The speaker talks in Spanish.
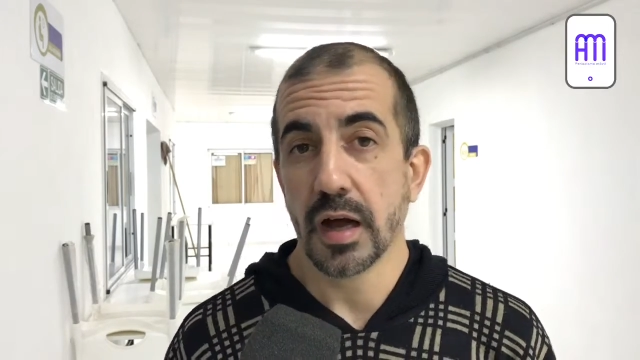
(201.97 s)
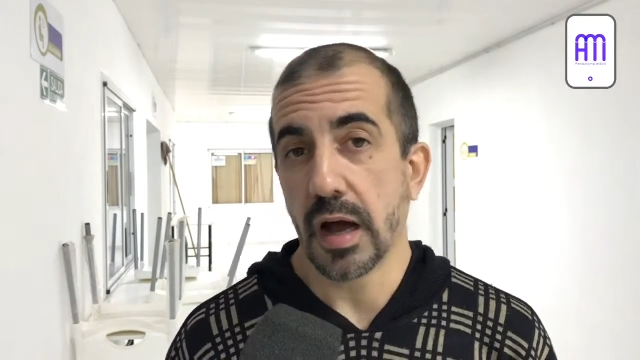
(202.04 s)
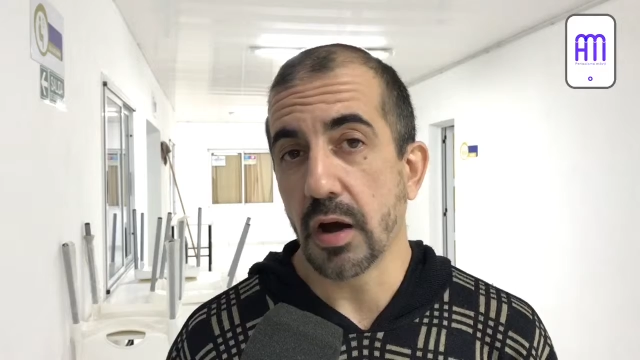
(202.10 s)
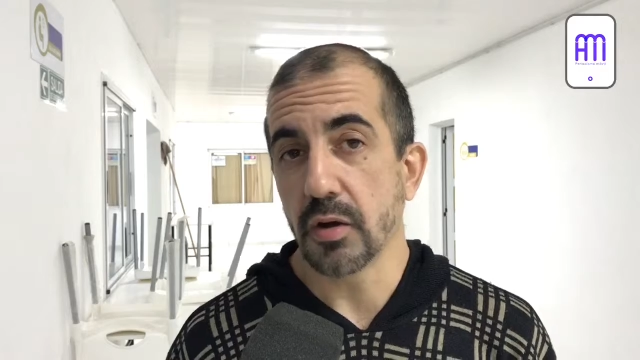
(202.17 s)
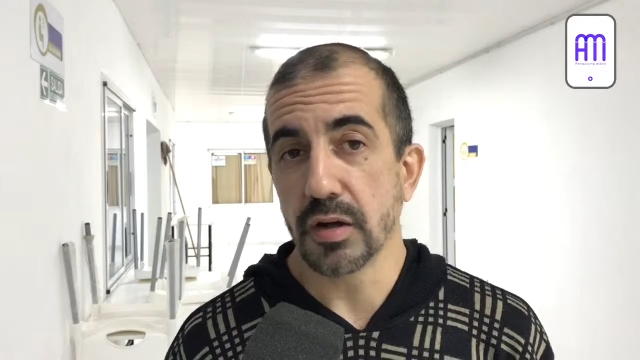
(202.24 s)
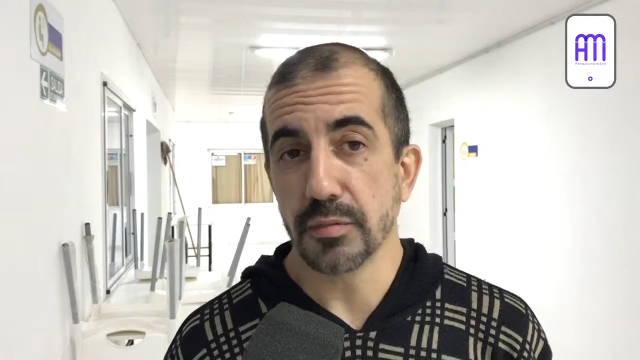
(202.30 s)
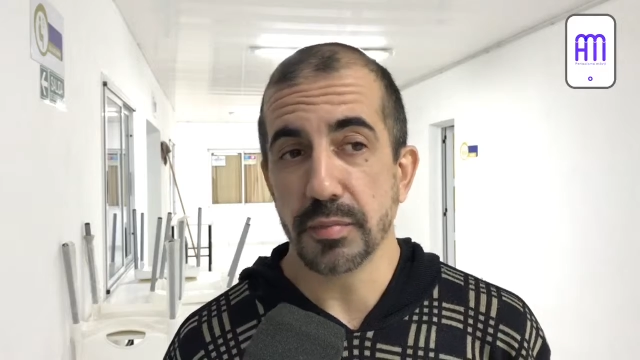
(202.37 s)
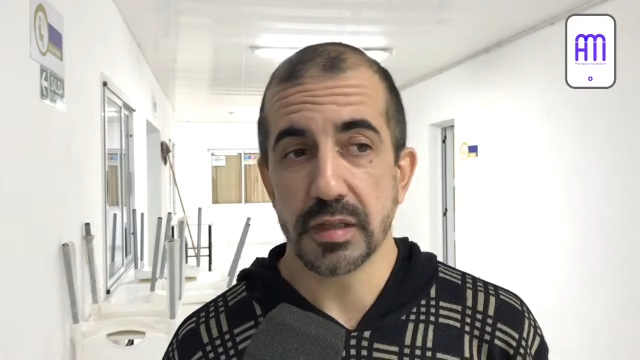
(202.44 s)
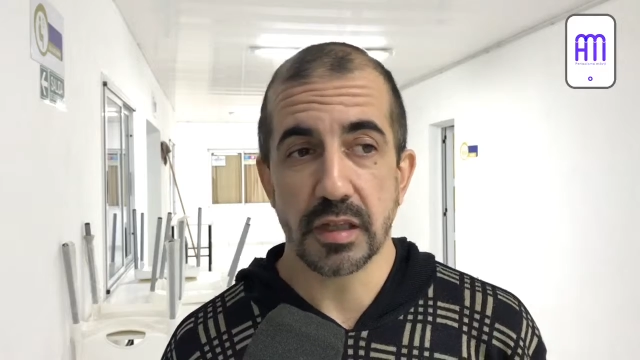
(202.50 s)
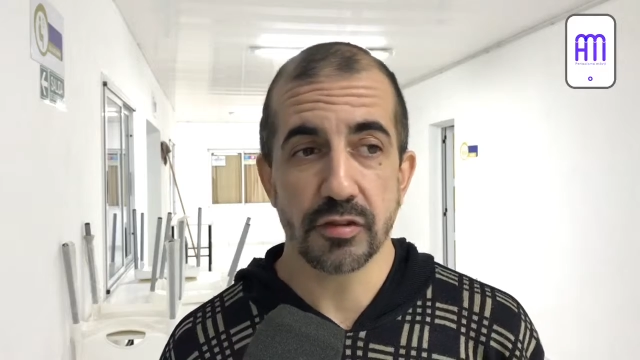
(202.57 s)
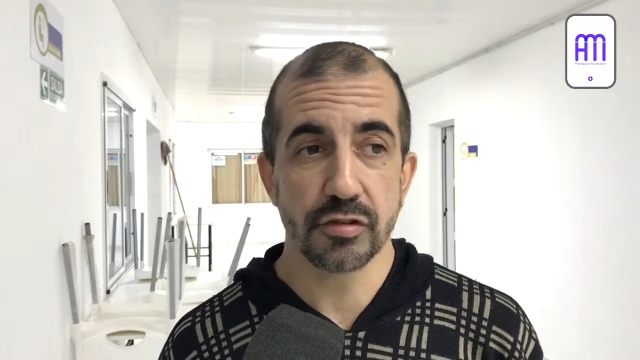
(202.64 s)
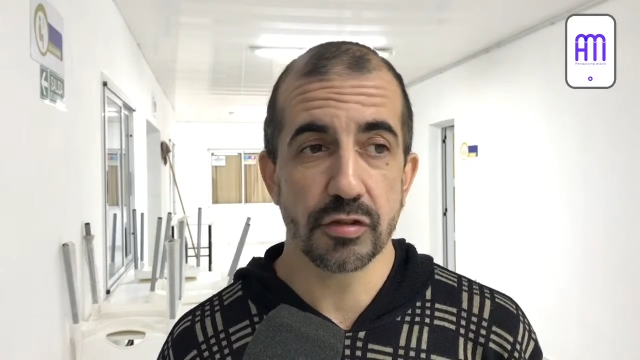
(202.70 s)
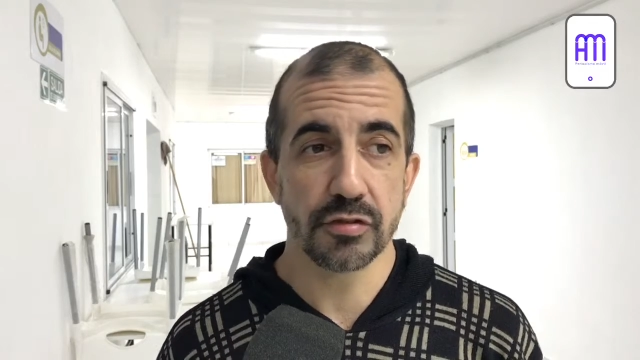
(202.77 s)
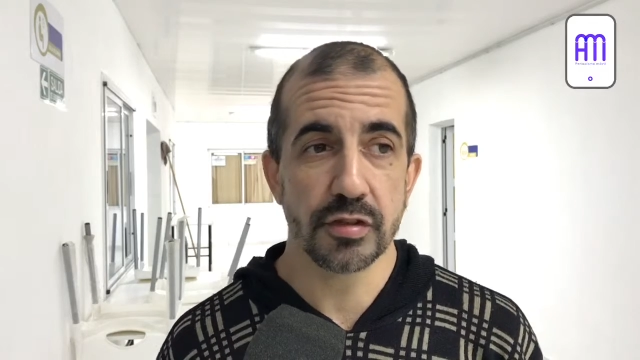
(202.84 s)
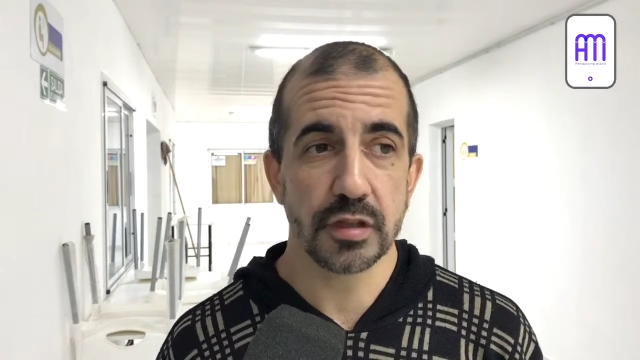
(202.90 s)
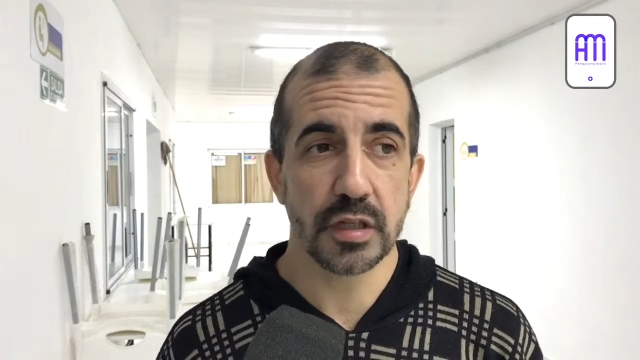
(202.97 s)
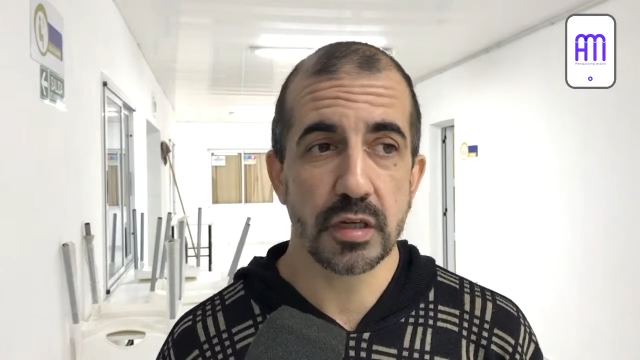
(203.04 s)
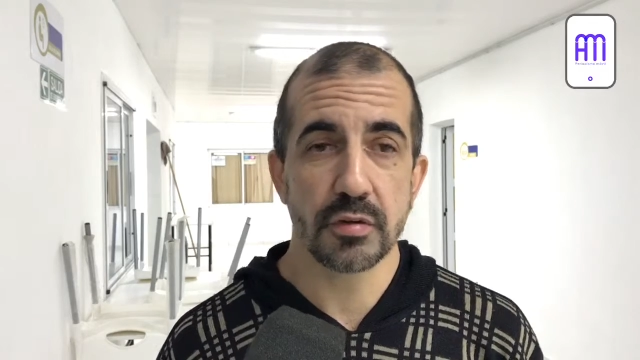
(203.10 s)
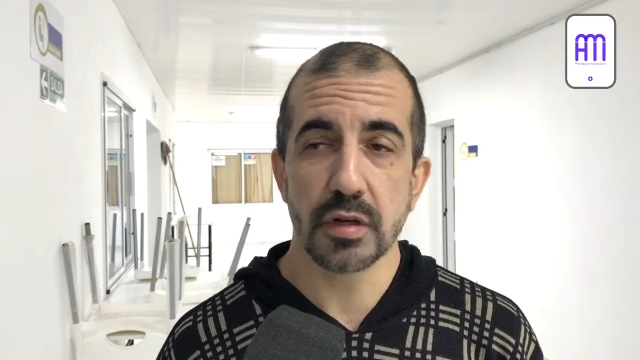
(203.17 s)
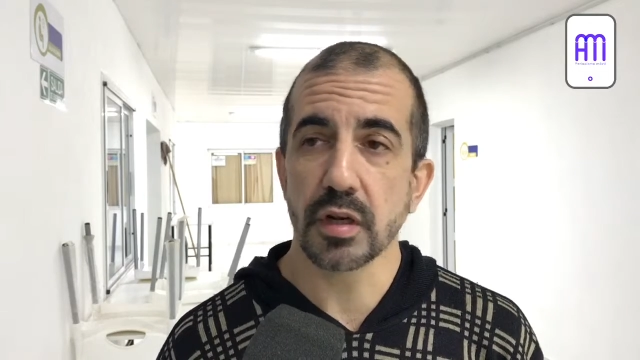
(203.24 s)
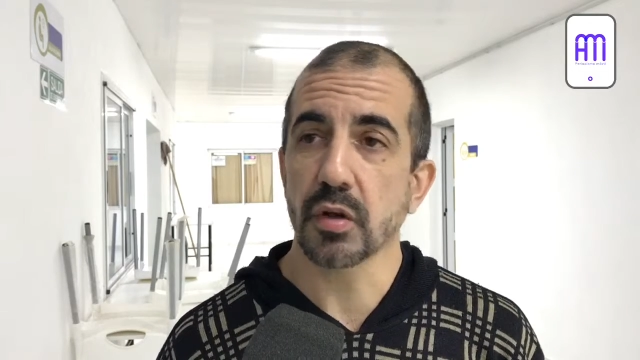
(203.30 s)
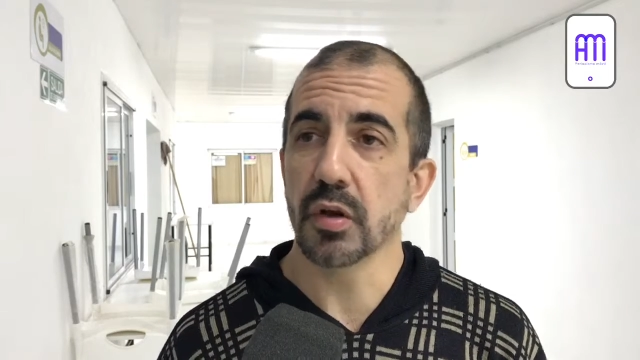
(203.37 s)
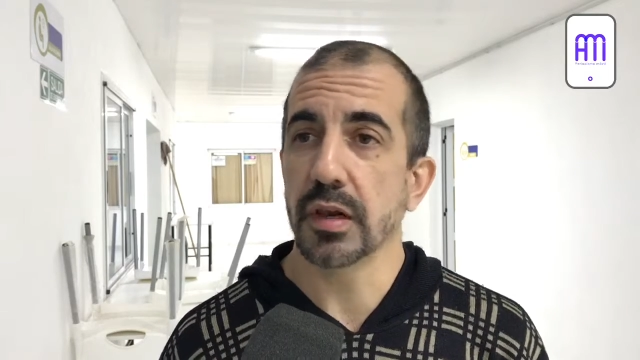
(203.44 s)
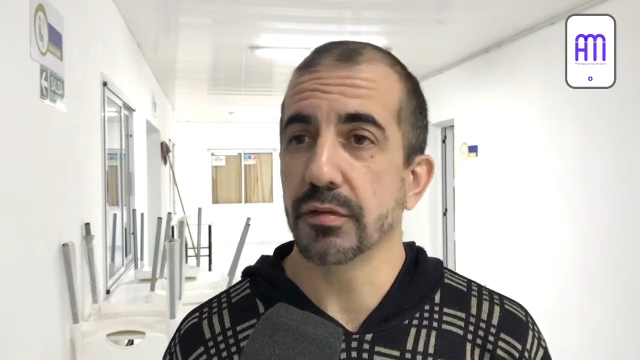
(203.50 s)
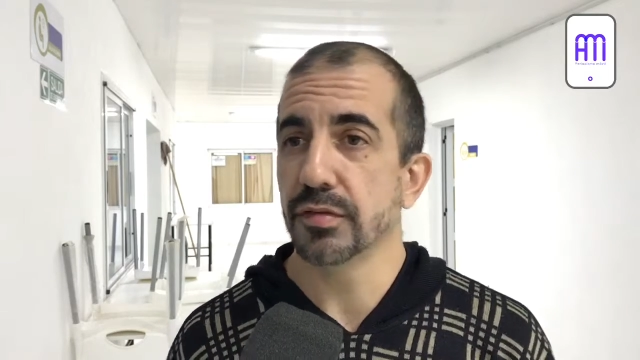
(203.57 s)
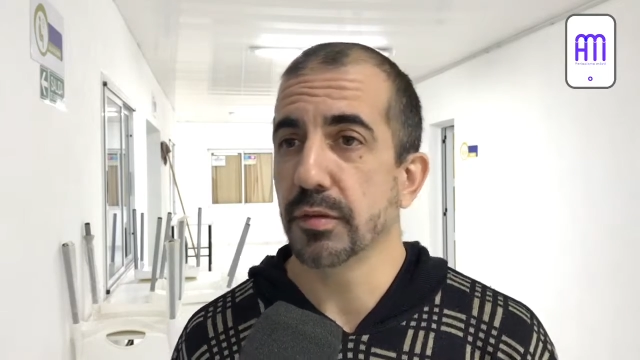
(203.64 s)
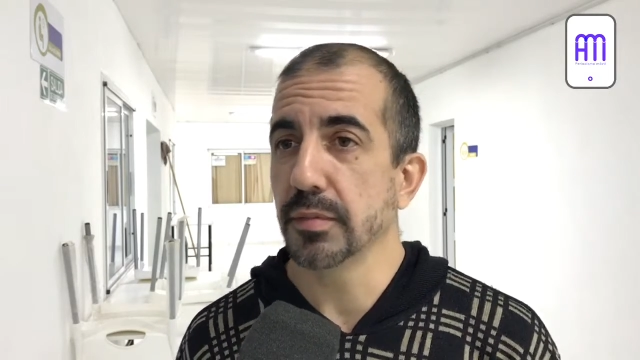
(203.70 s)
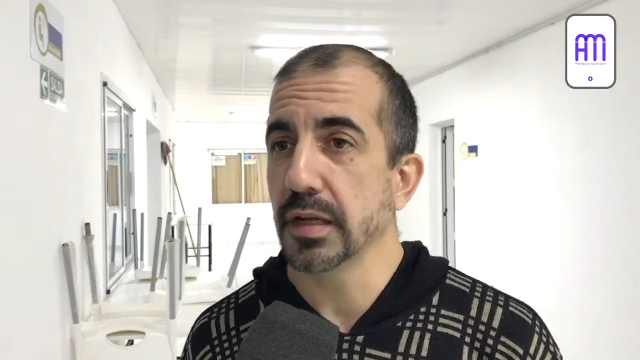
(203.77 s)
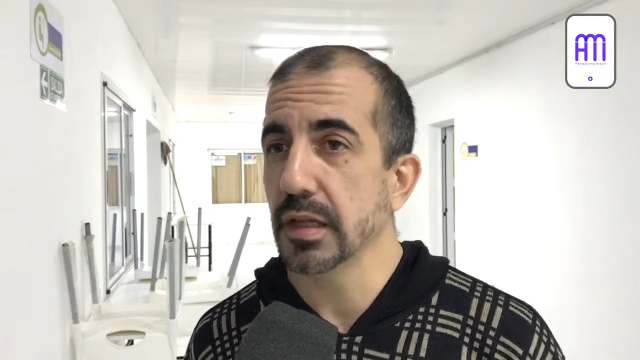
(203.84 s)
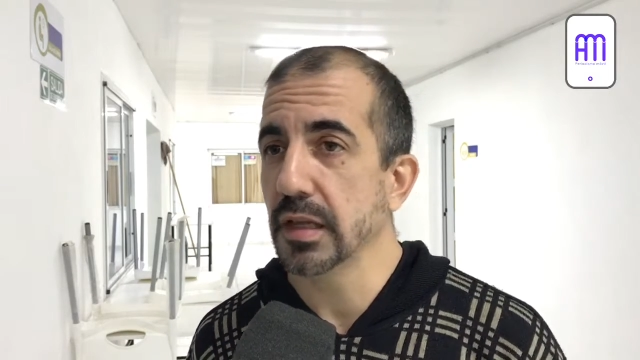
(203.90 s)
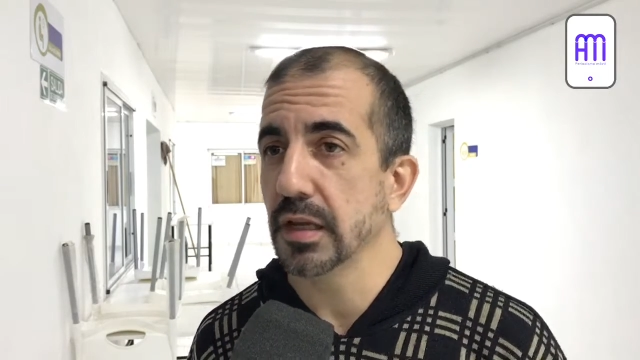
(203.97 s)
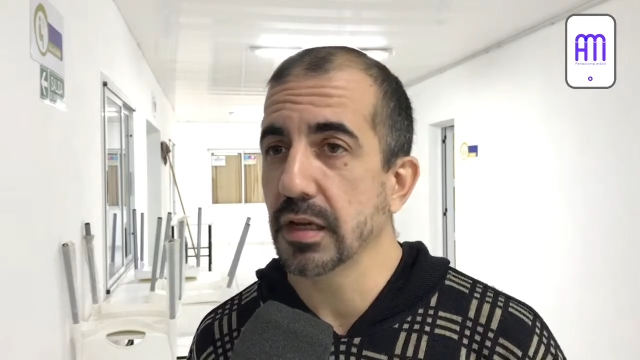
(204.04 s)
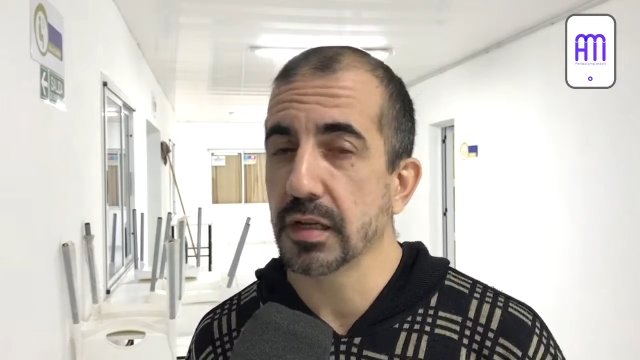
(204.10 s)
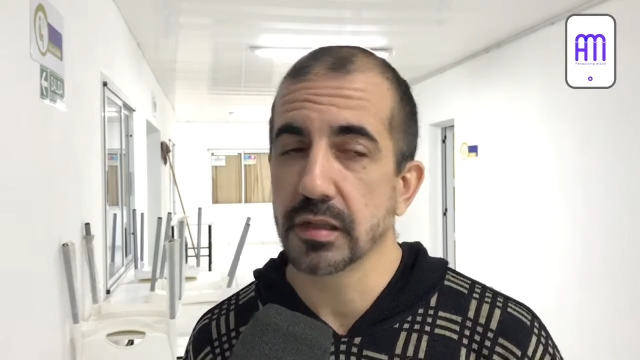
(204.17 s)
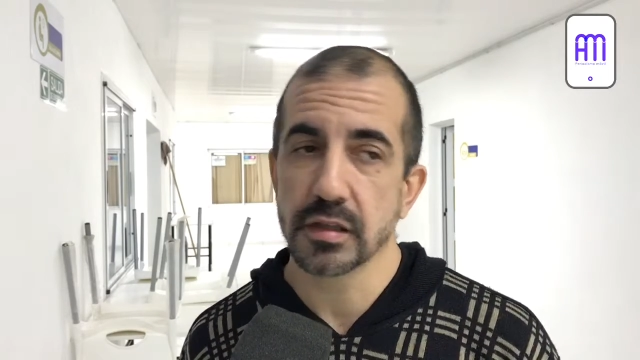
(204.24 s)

hago la invitación si quieren venir con la familia,